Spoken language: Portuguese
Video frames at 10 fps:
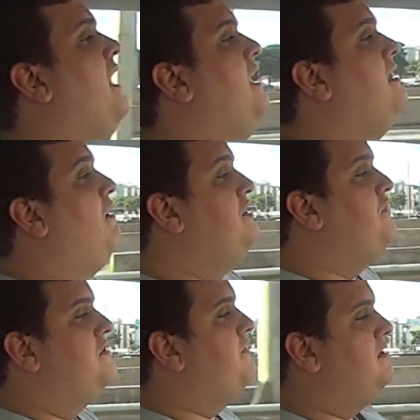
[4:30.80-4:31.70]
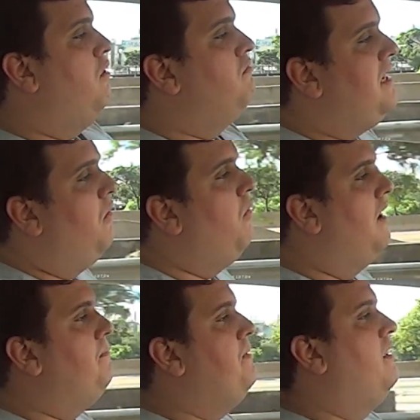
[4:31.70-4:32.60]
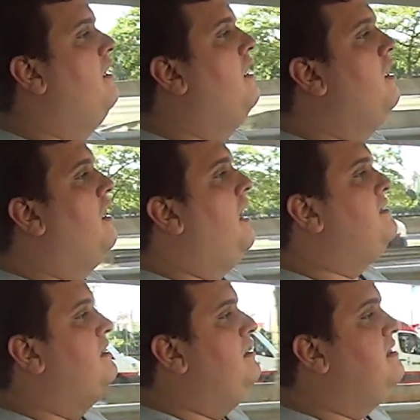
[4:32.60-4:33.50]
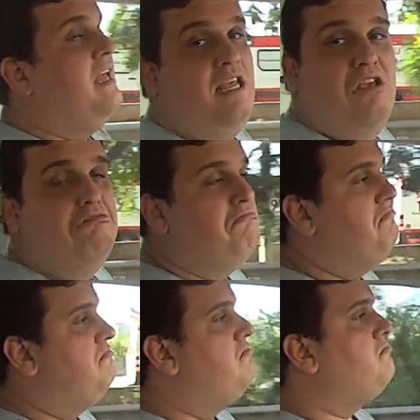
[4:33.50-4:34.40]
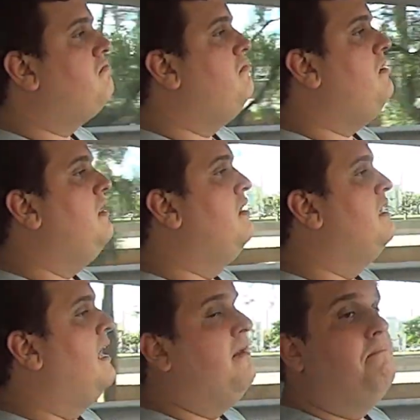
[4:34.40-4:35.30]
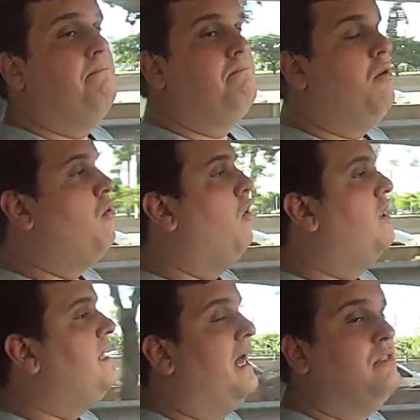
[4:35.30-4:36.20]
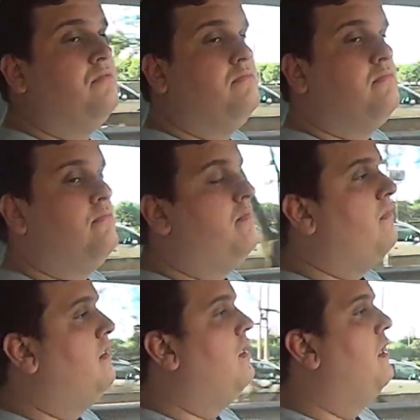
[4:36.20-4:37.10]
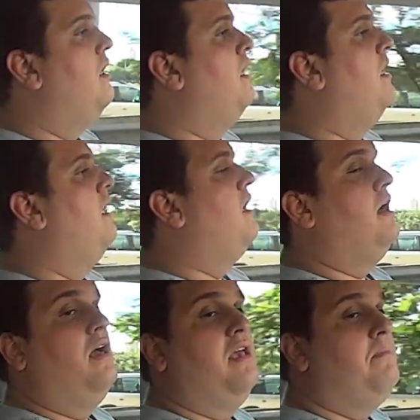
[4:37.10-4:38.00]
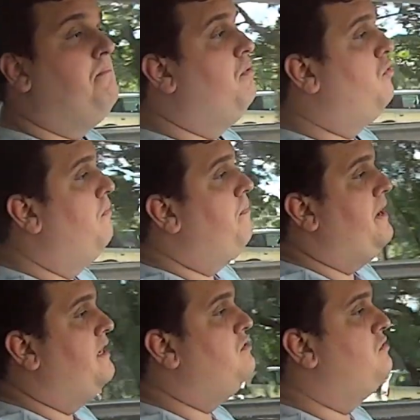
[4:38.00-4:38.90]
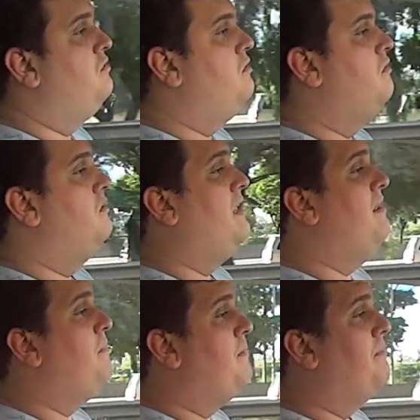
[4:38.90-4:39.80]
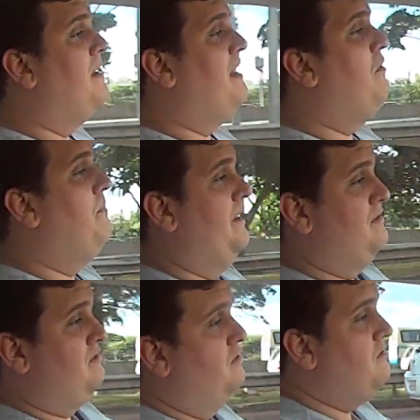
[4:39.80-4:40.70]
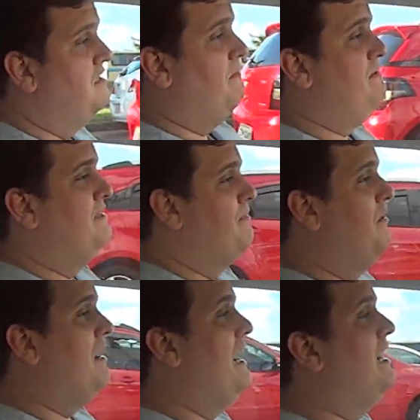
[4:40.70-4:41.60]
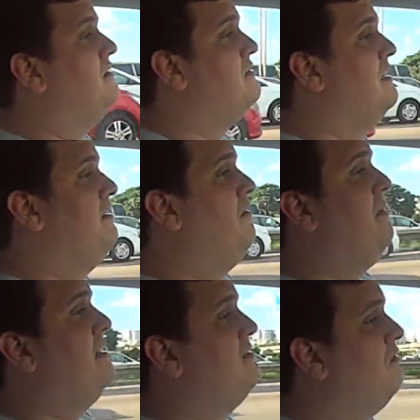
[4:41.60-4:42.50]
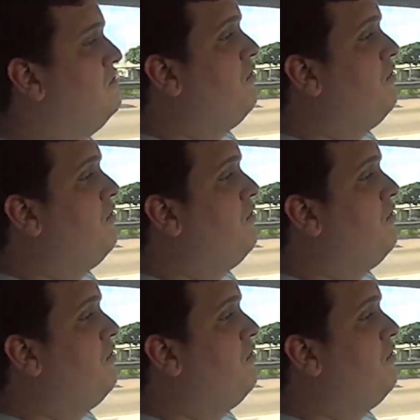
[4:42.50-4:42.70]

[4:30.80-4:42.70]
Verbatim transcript: Então é difícil você encontrar um up assim inteirinho, né? Pouco rodado. Ah, e por um preço. Não é o problema não é nem o preço. Todos os ups são meio caros, né? Em comparação com os